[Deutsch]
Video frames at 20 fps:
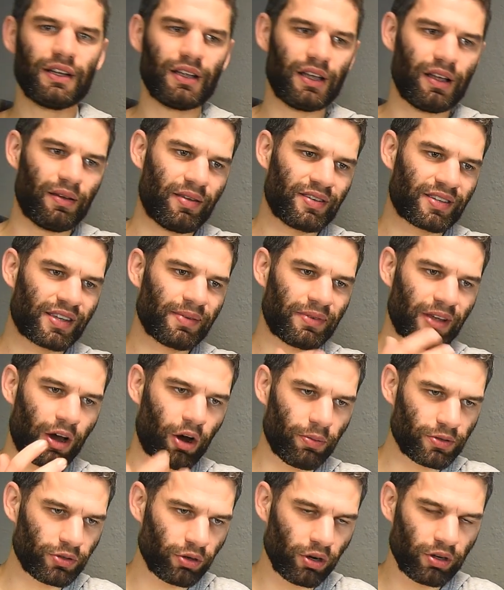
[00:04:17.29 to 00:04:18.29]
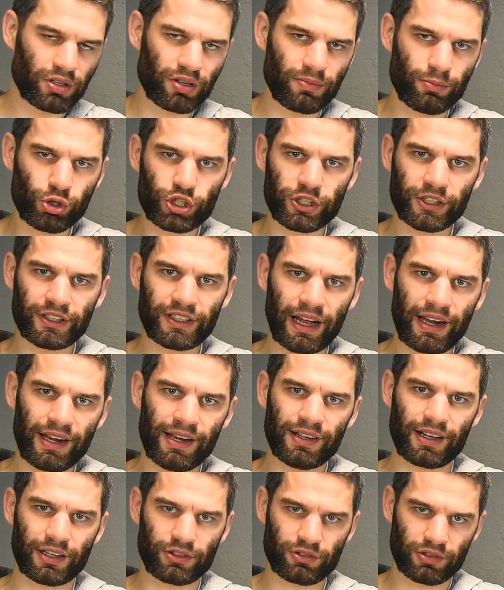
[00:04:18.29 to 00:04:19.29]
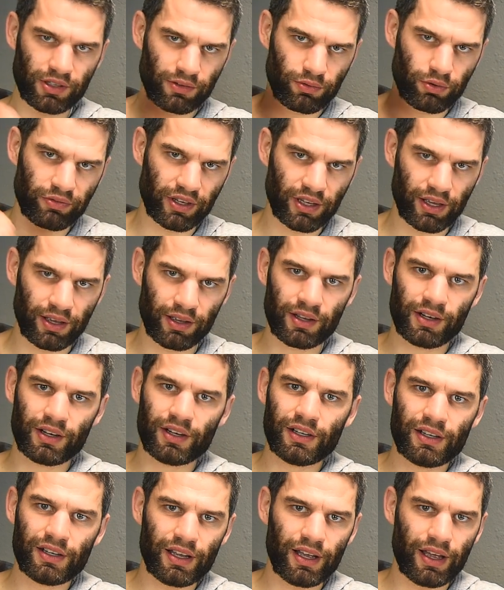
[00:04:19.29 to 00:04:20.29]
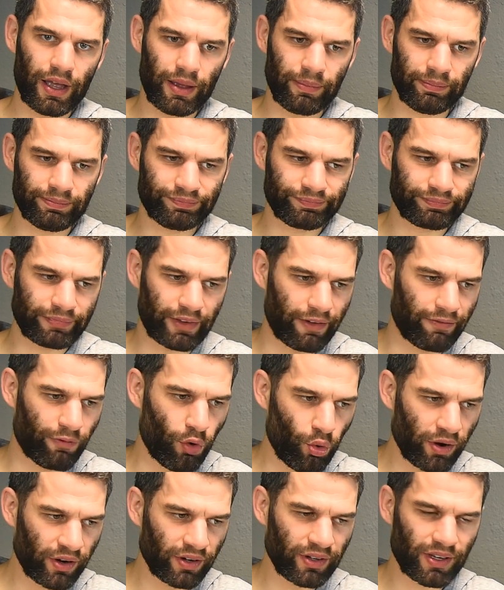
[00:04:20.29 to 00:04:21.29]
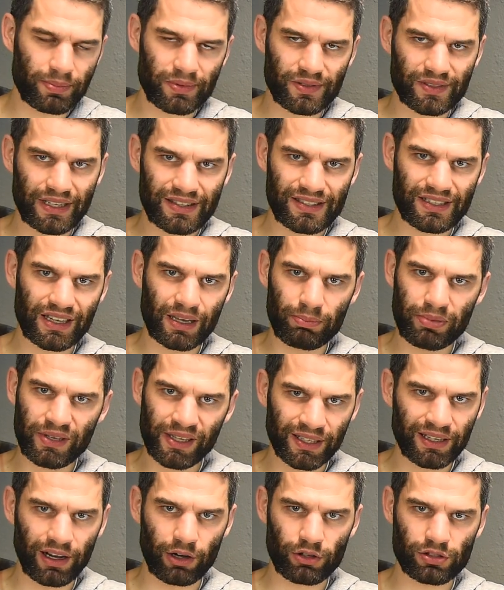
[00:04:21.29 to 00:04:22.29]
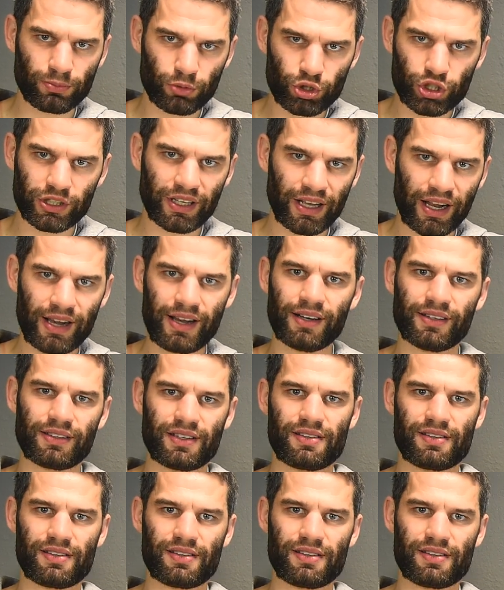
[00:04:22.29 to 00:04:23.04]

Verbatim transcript: Äh, es gibt ja auch bis heute Muschelkalk, also hier, wo wir ähm, wohnen, gibt es ganze Gebirge aus Muschelkalk.